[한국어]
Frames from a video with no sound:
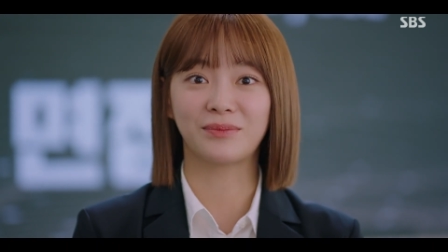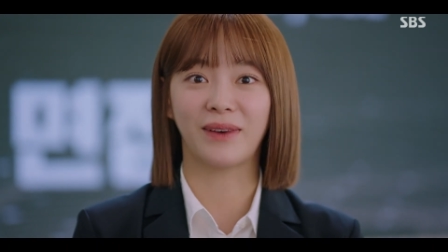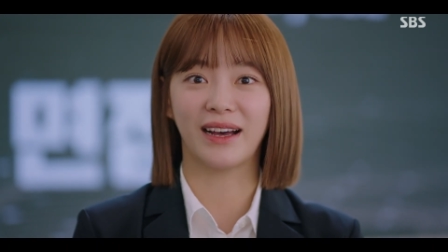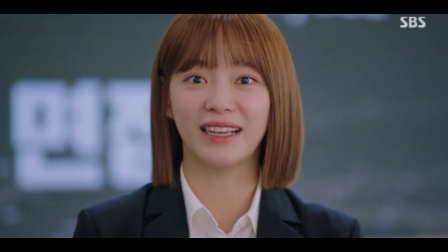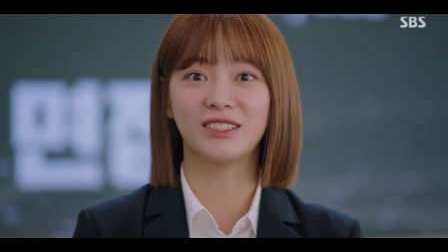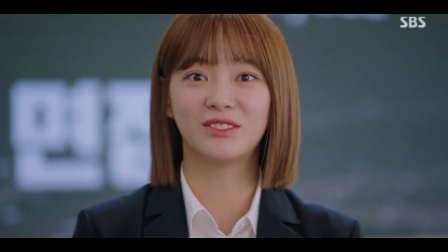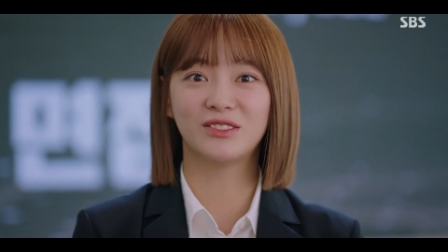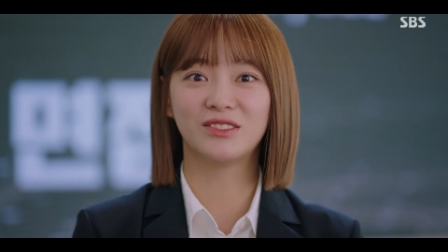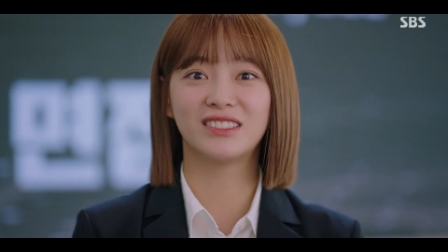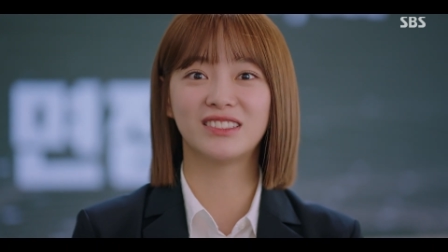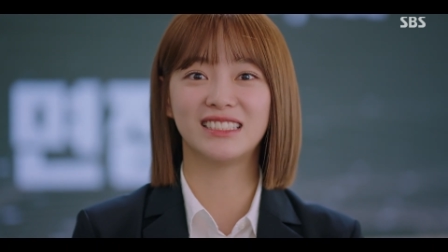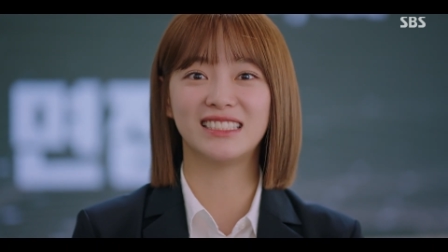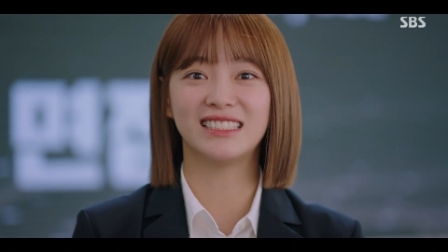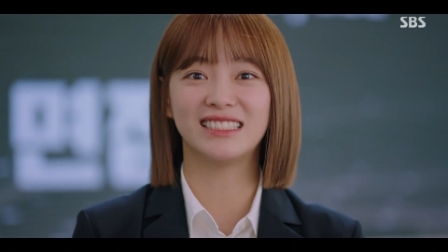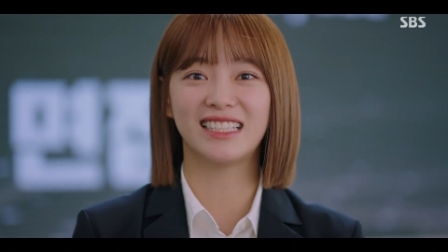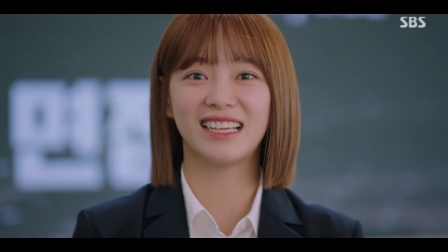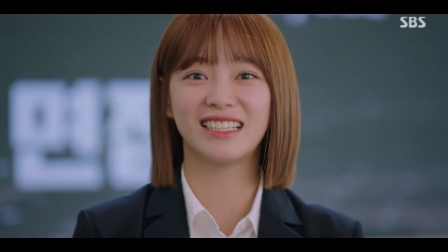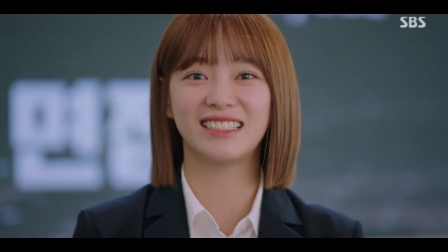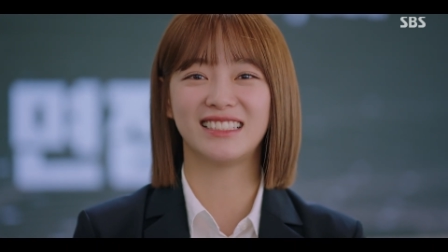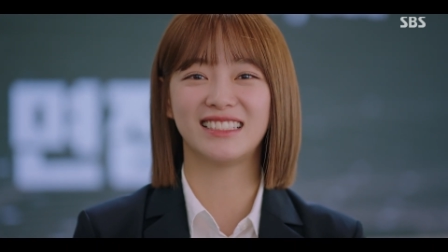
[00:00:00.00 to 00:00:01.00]
많이 웃는
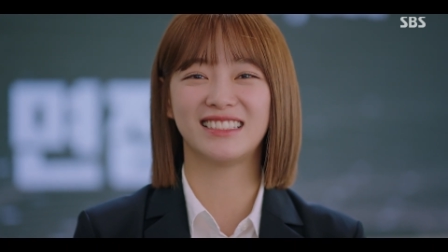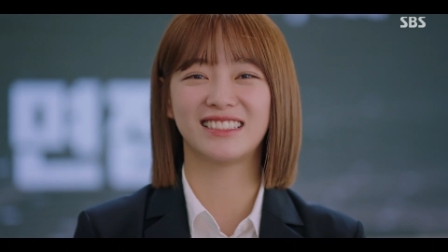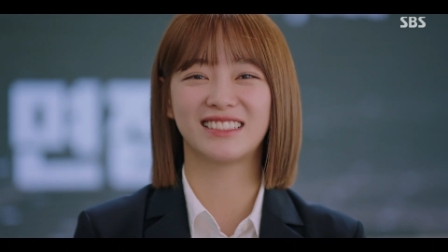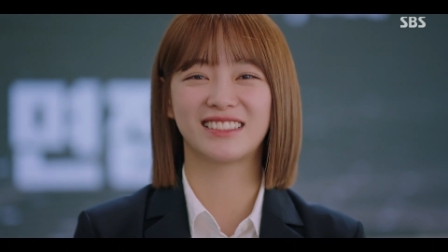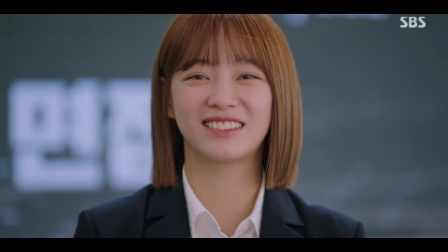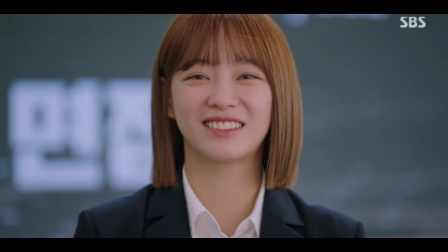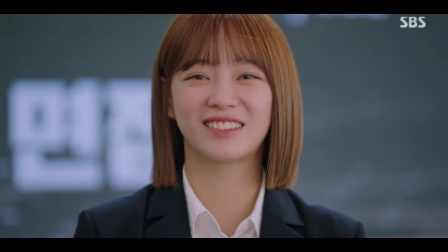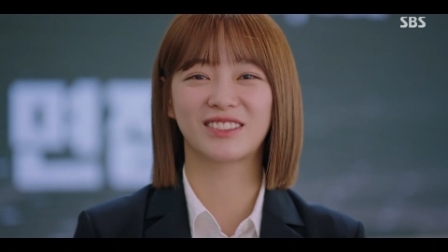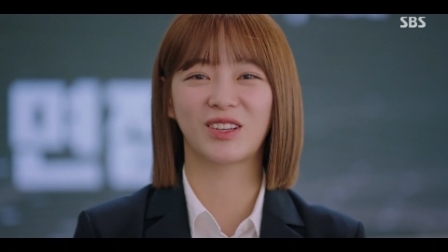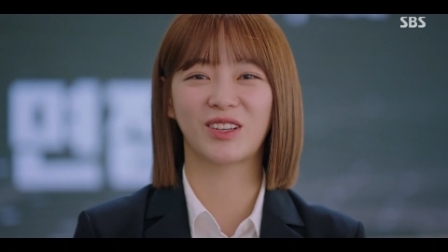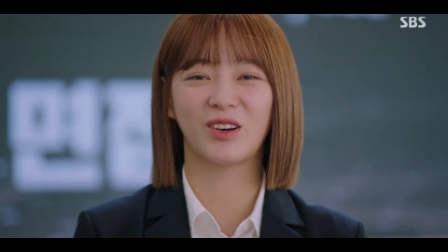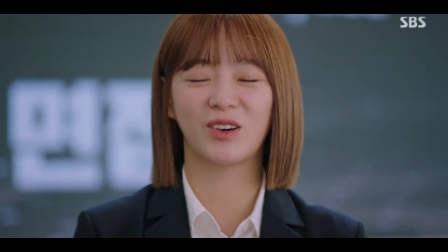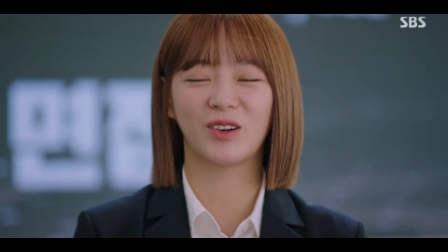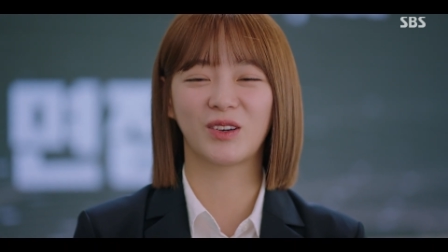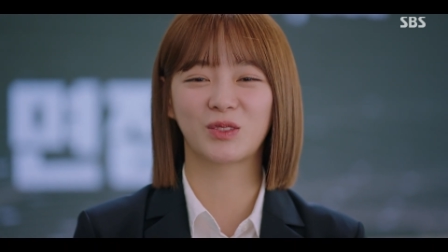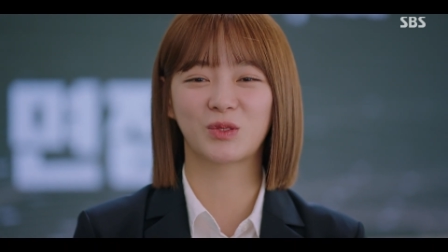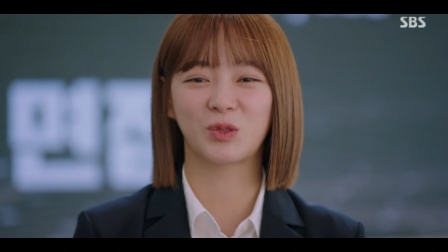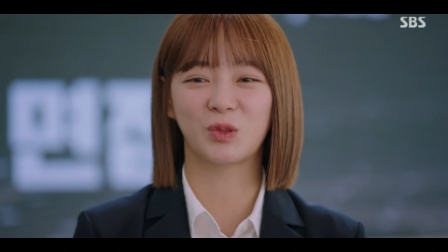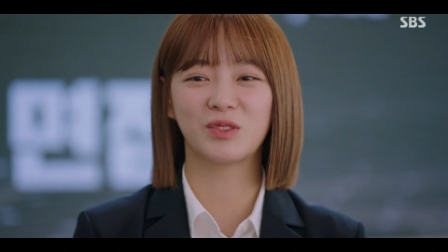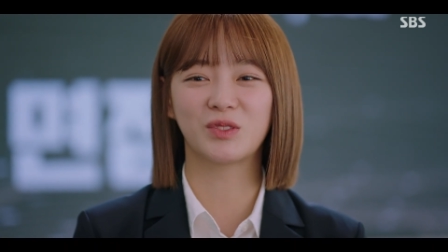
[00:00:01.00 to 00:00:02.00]
인생이
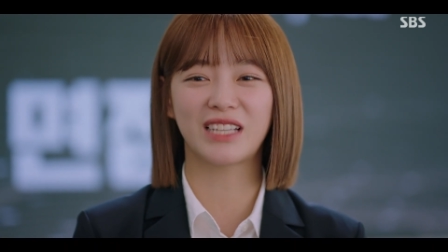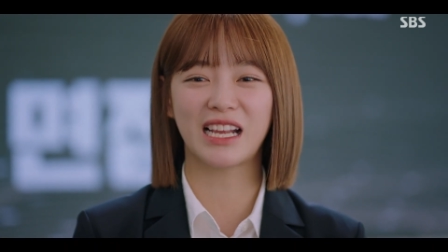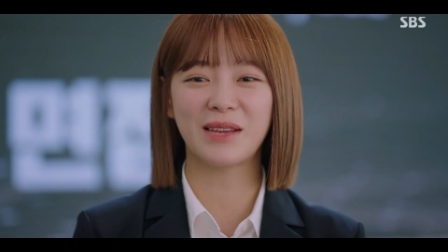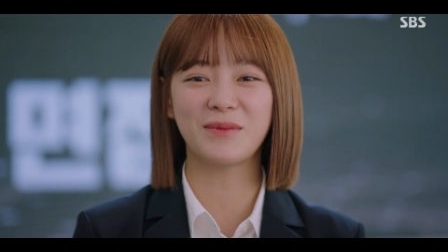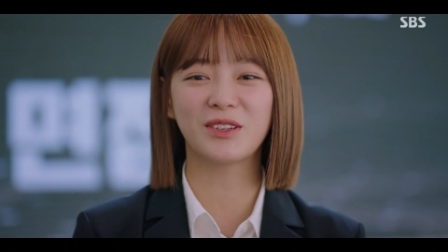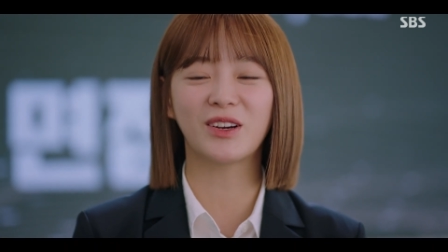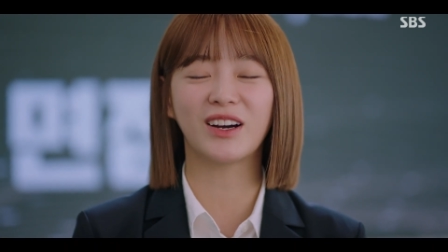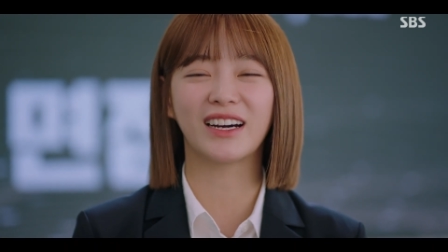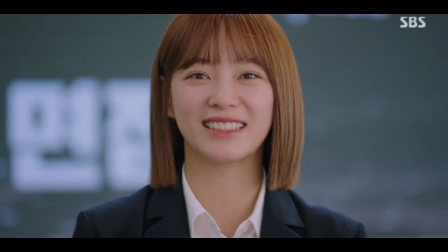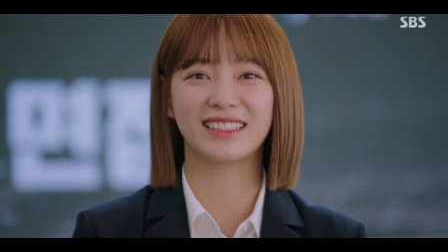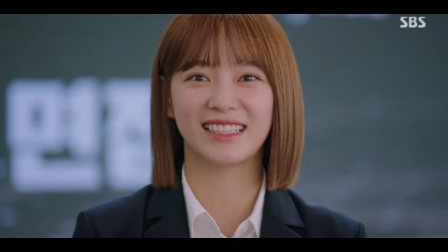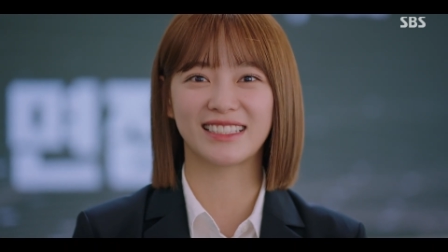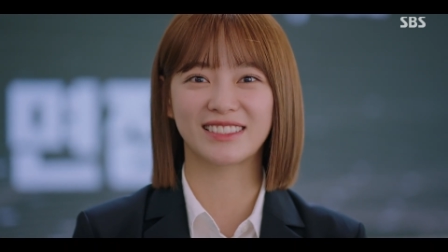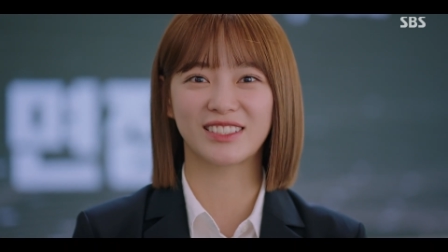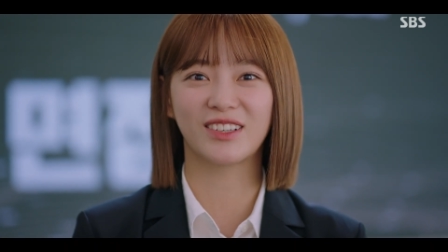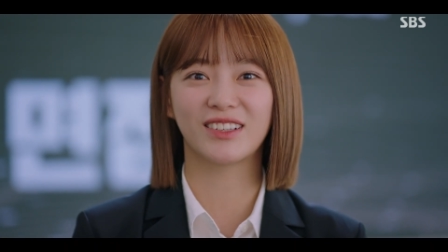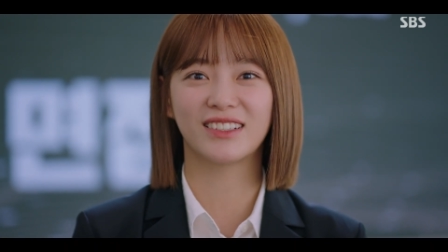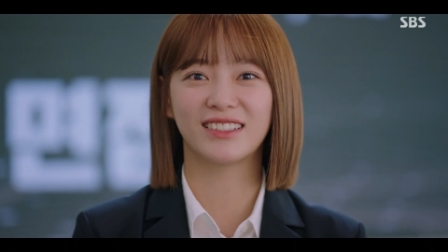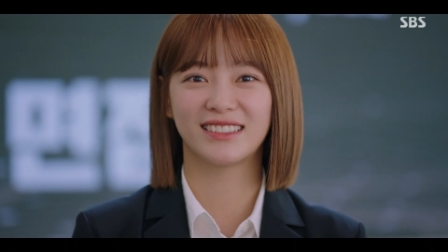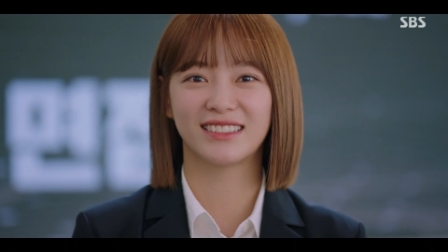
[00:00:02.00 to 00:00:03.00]
더 좋은 삶인 것
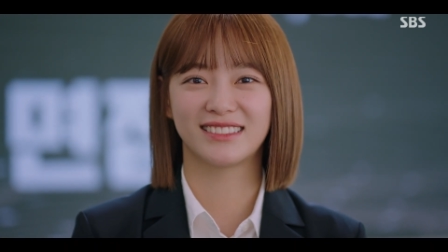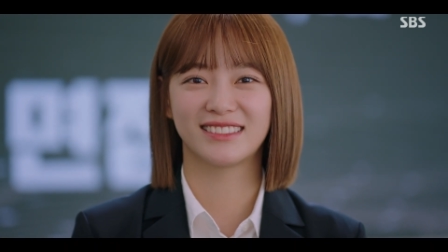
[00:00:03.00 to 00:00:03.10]
같아서